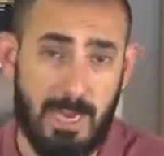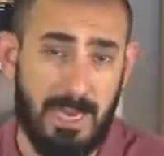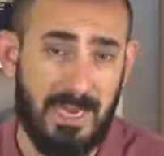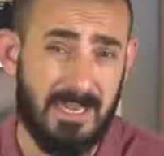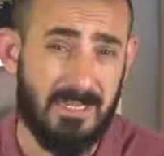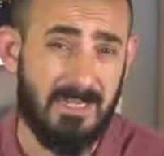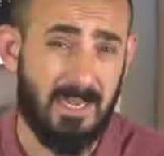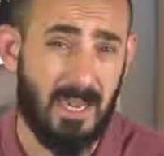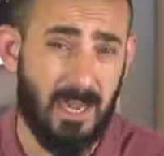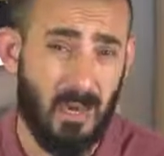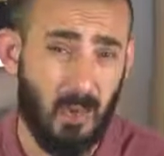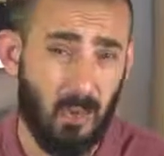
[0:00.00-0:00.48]

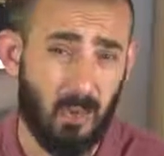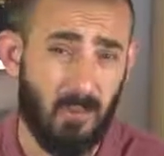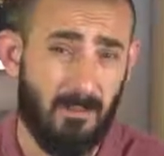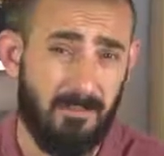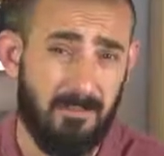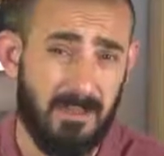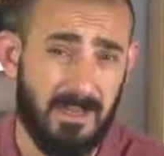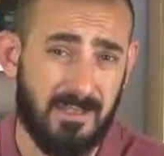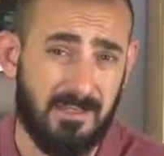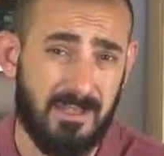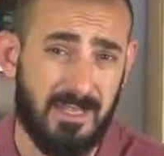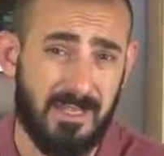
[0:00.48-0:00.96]
Belki daha uygun
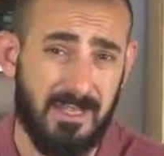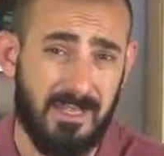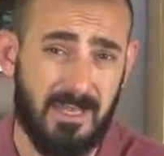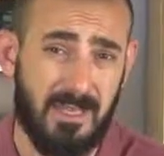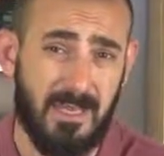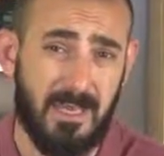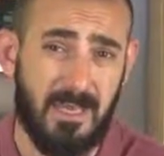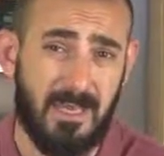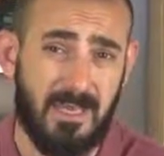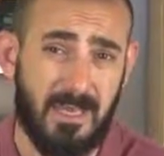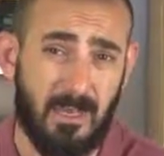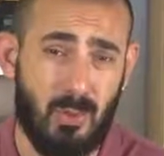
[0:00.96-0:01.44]
fiyata
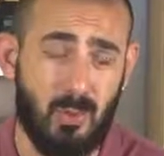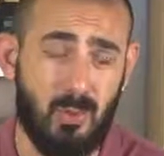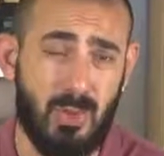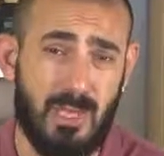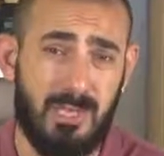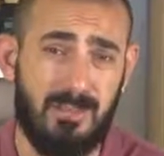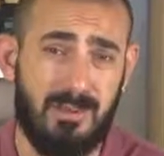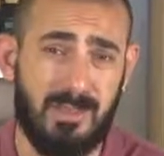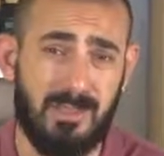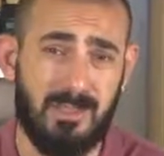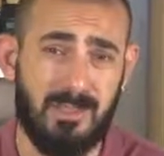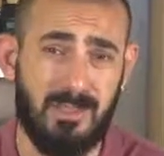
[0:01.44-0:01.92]
yine
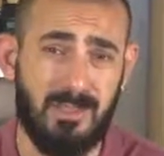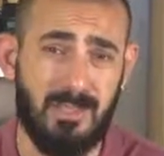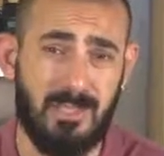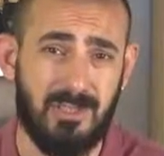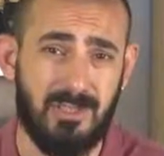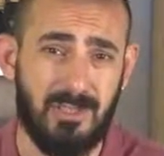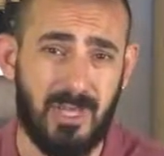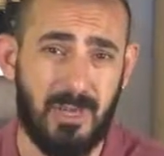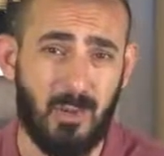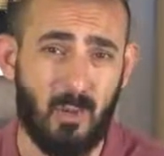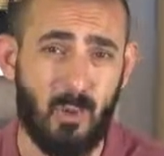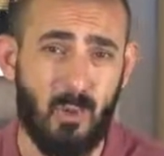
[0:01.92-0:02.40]
750 Watt'ta
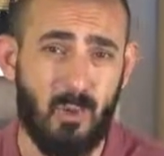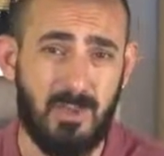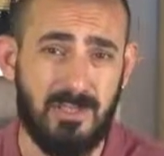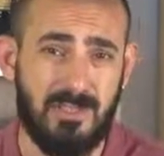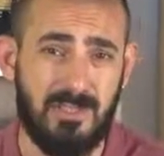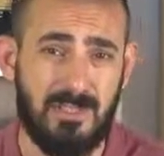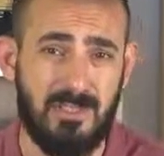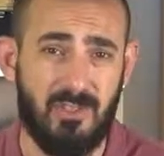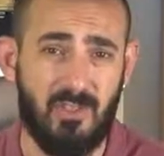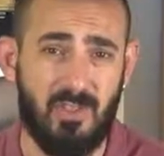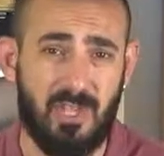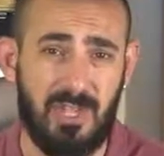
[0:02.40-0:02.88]
çalışan
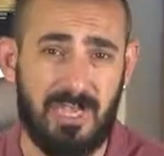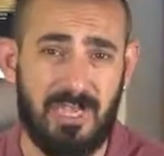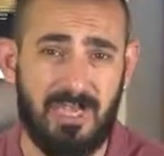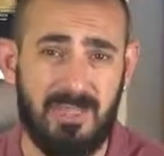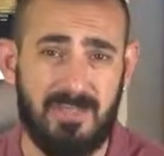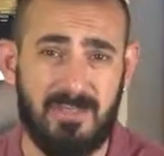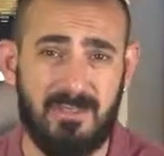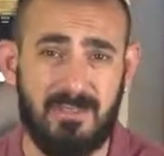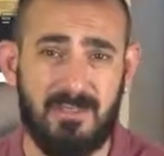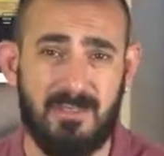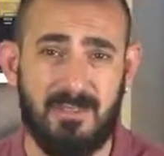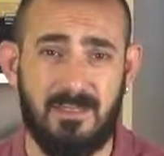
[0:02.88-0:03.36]
Corsair
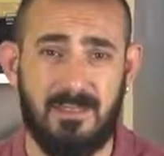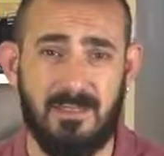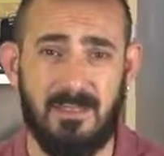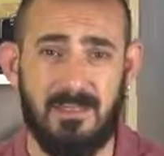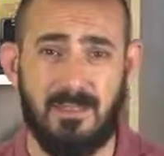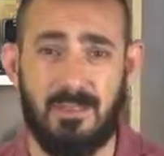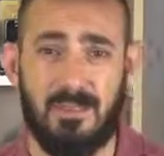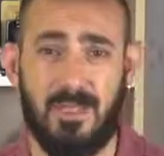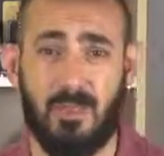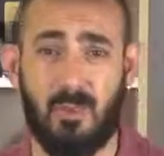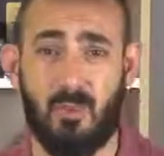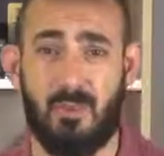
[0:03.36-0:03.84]
CX
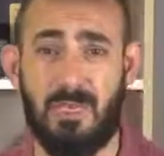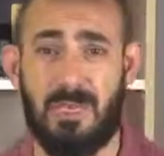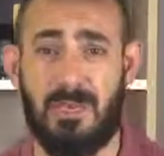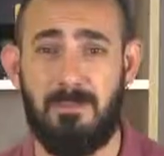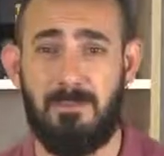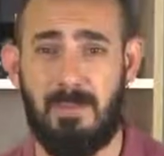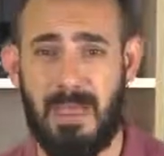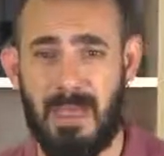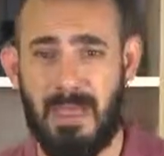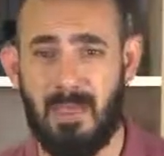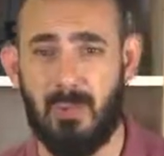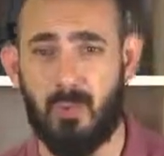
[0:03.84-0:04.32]

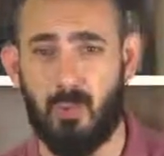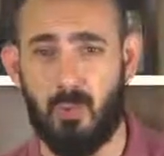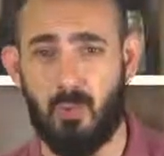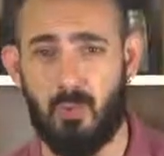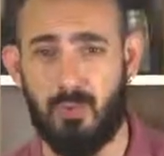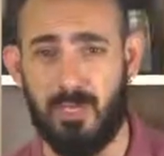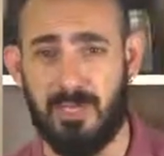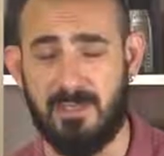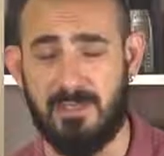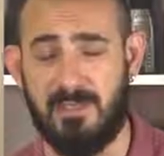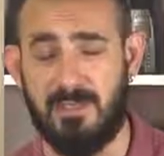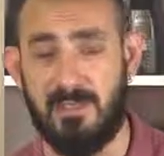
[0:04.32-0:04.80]
750M e,
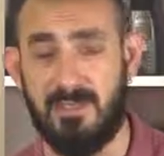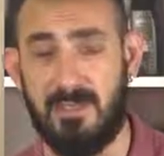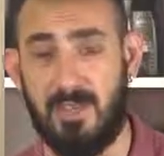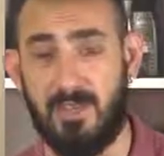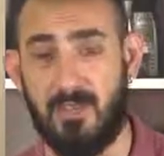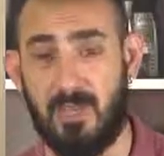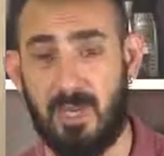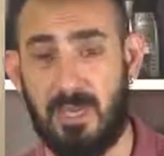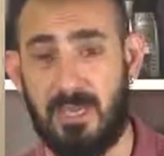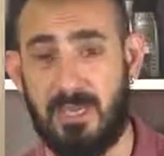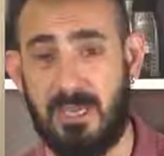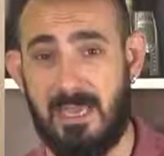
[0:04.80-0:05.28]
göreceksiniz.
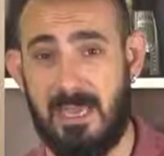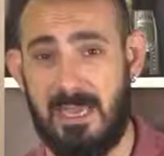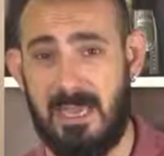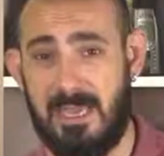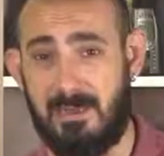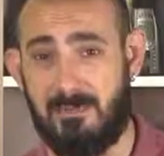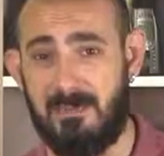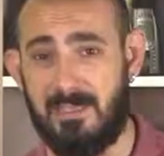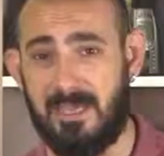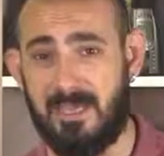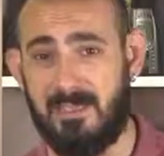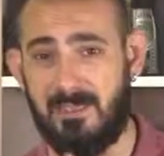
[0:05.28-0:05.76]
Ancak
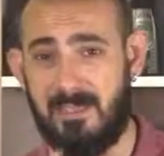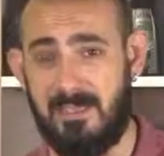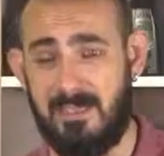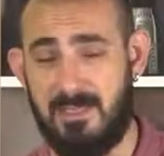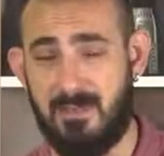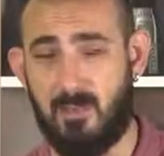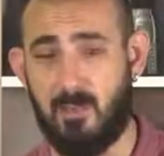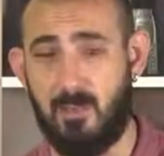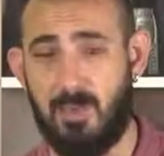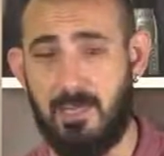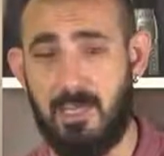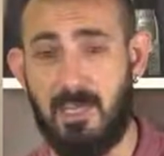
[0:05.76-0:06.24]
elimizdeki
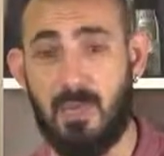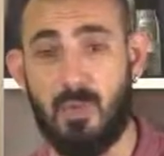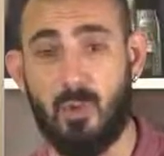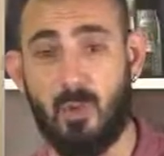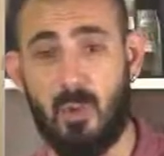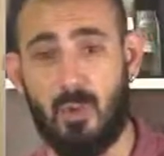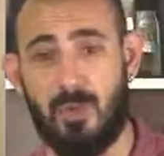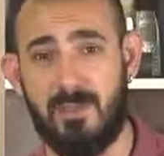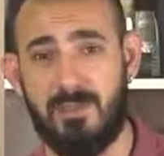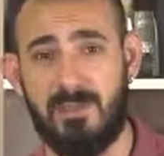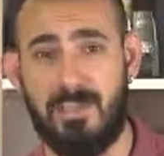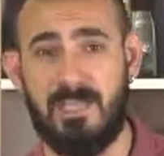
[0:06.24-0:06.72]
Seasonic
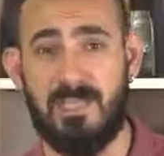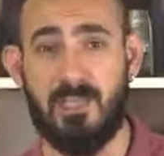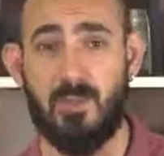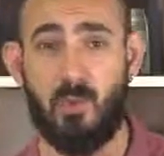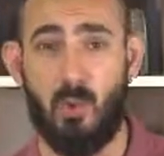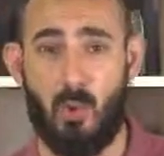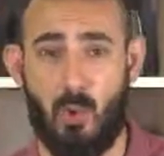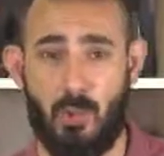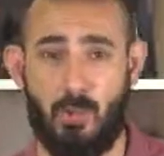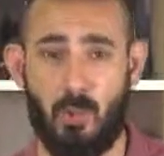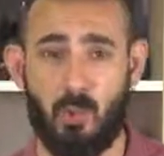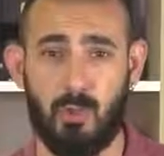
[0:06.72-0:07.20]
Corsair'in
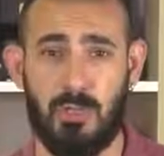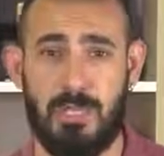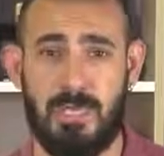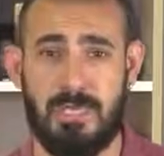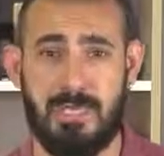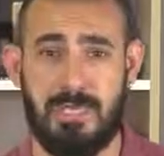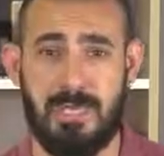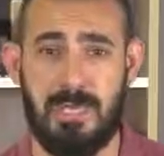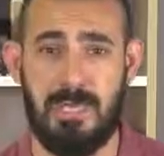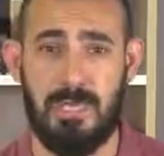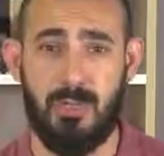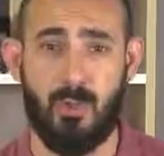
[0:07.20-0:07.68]
o
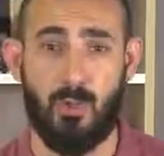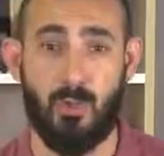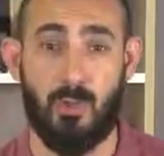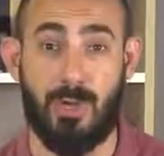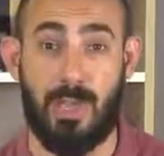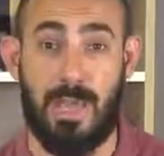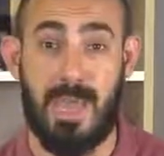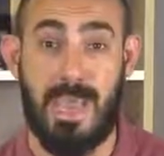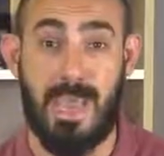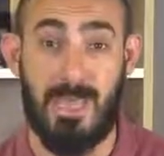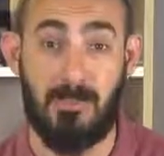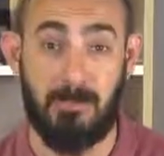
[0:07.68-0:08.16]
modeline
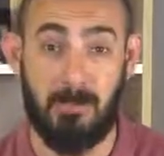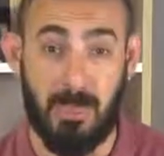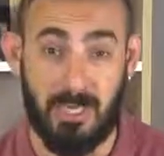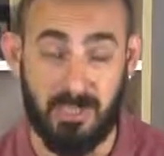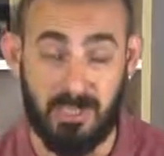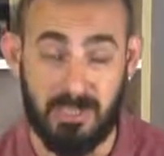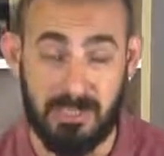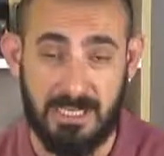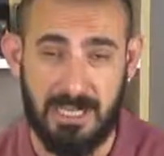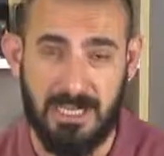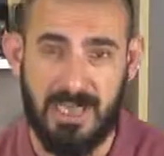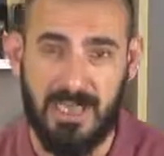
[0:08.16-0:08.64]
göre en
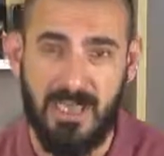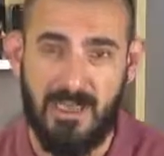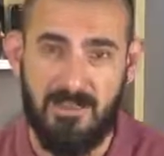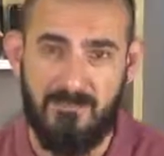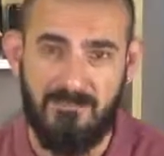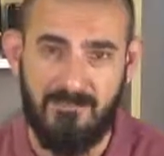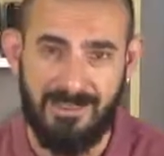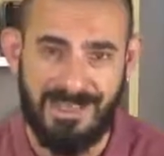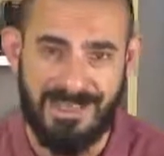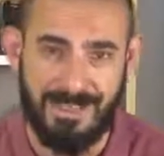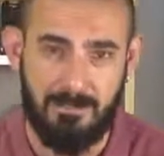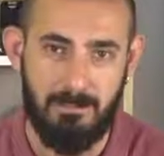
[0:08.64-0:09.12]
başta
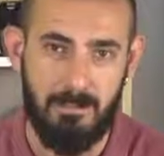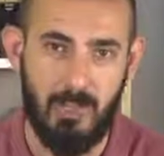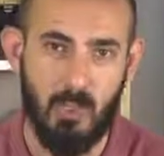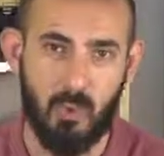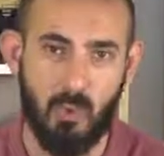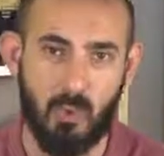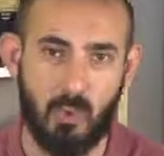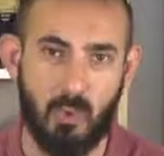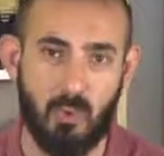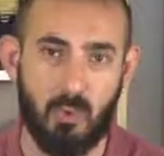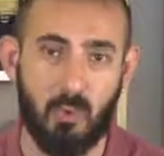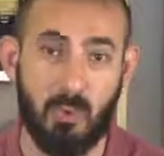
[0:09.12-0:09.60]

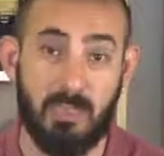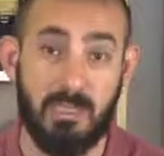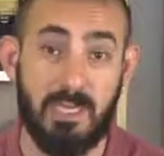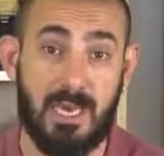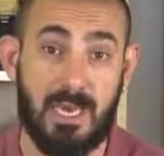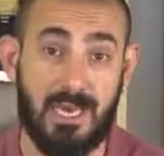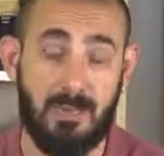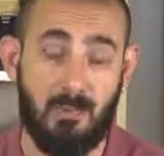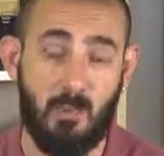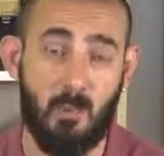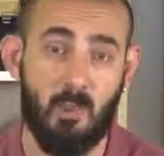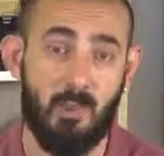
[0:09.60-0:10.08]
verimlilik konusunda
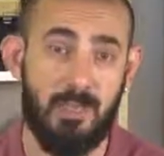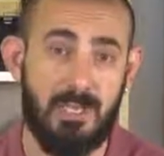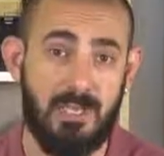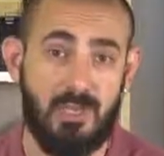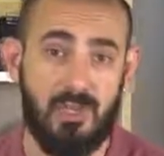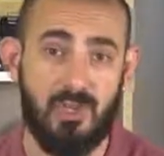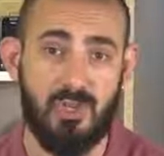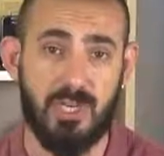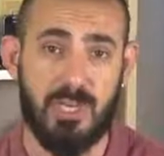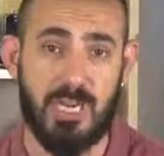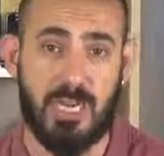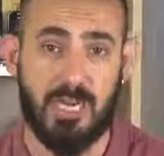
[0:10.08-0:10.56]
daha büyük
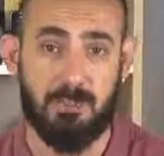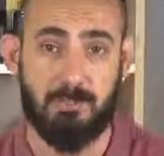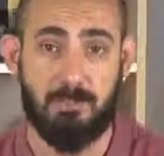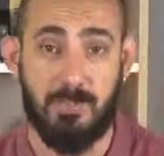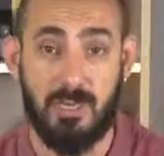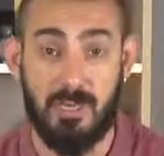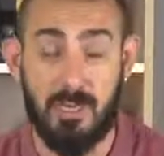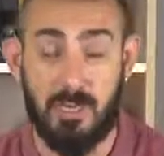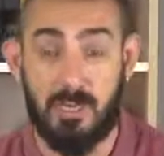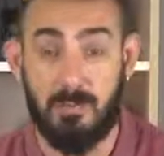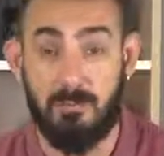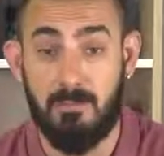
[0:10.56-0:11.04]
iş
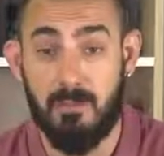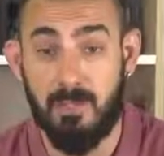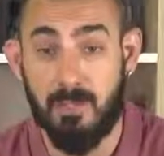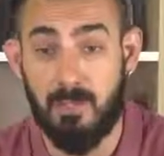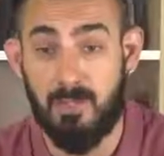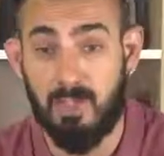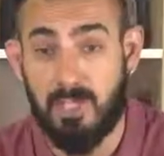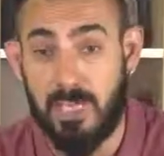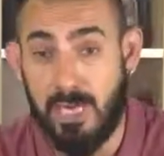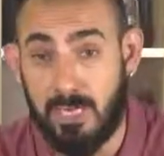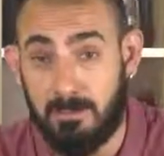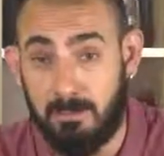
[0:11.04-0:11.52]
çıkartmayı,
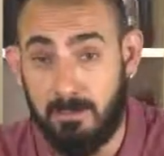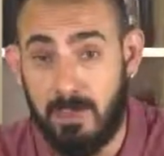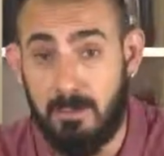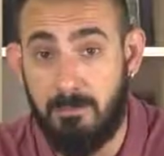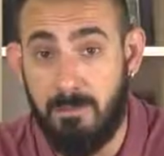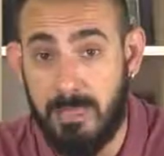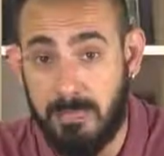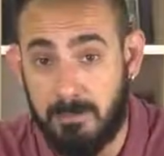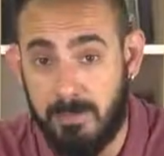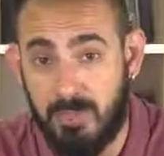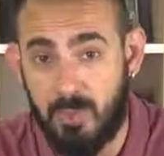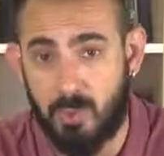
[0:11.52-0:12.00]

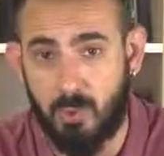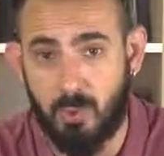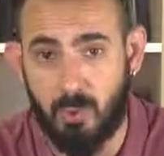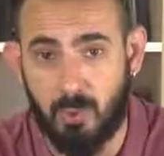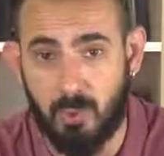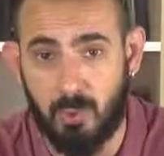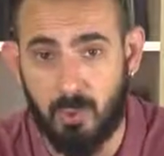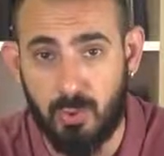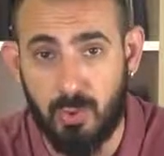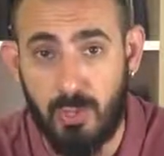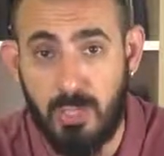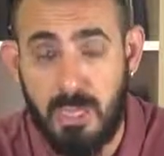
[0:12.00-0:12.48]
çıkartmayı bilmiş
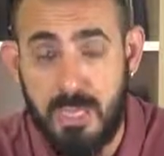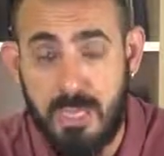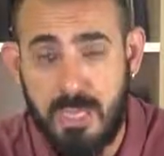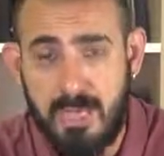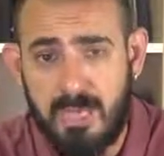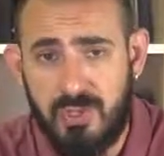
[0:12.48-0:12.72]
doğrusu.